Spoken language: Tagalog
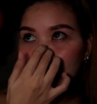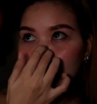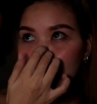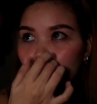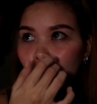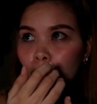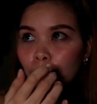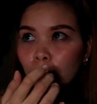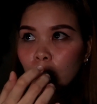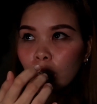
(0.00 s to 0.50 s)

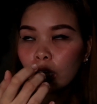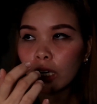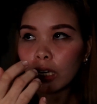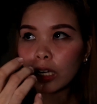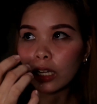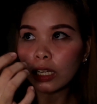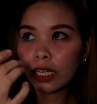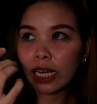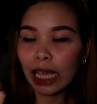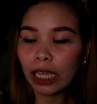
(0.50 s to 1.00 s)
ko,
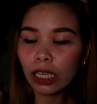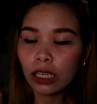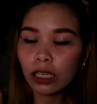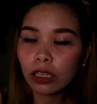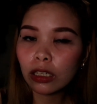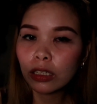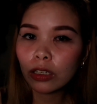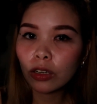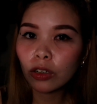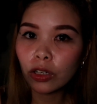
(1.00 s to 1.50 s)
uh,
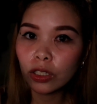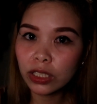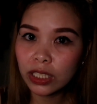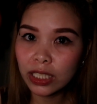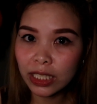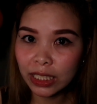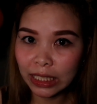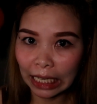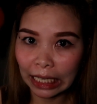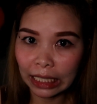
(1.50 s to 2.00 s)
like
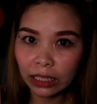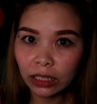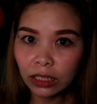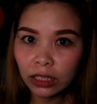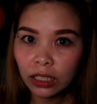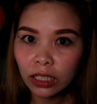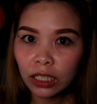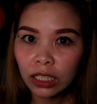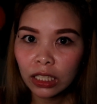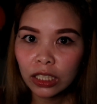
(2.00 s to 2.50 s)

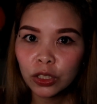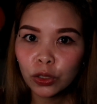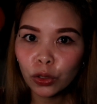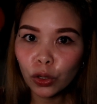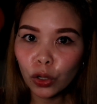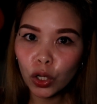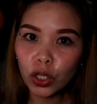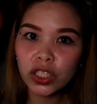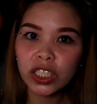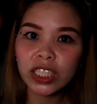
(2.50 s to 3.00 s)
Kojisan.
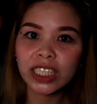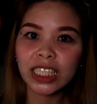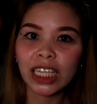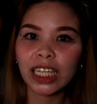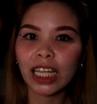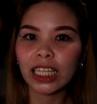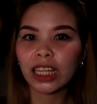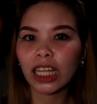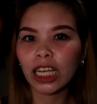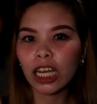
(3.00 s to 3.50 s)
Yung
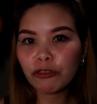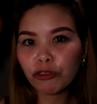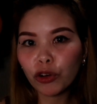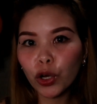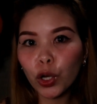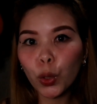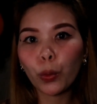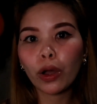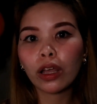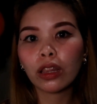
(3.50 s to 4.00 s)
Kojisan na
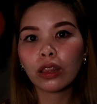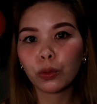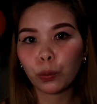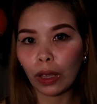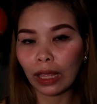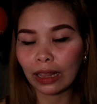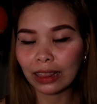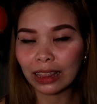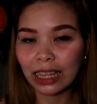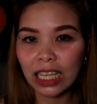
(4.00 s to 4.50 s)

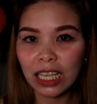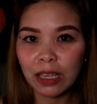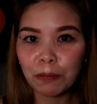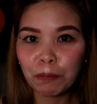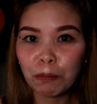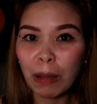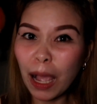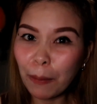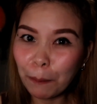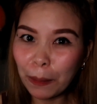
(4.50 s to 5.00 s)

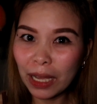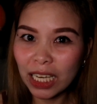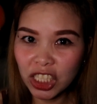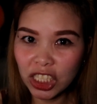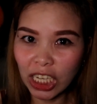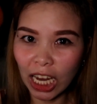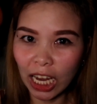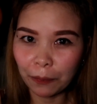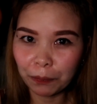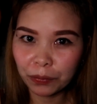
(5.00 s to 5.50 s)
34120,
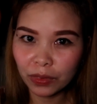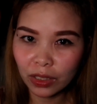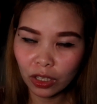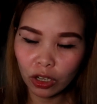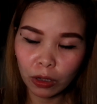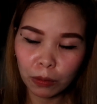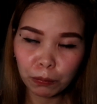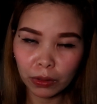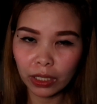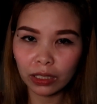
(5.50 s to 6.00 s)
makapal
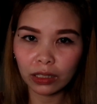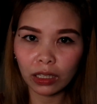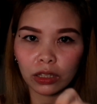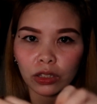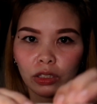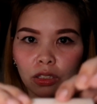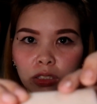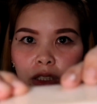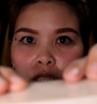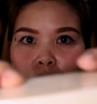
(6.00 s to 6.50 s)
siya
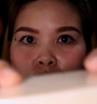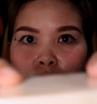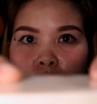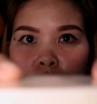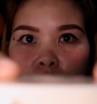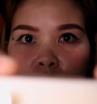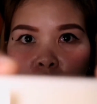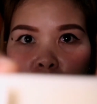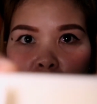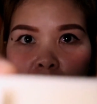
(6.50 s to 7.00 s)
compare dito.
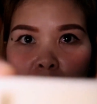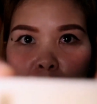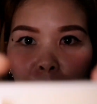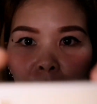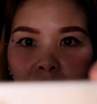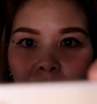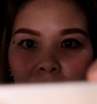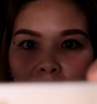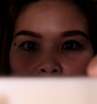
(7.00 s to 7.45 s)
Siguro yung